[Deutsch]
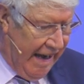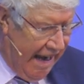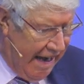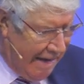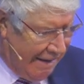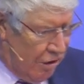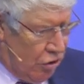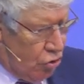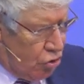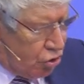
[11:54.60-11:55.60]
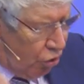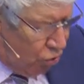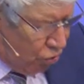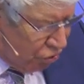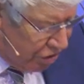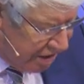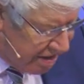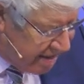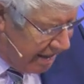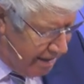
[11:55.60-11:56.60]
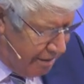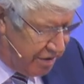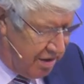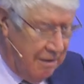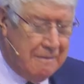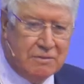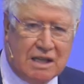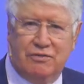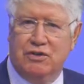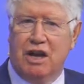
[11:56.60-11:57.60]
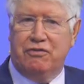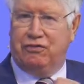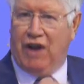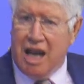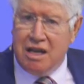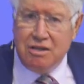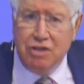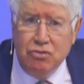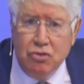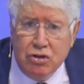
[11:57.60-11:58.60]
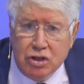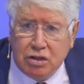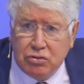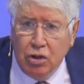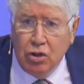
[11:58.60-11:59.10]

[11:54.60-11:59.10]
Herr, schone dich selbst, das widerfahre dir nur nicht.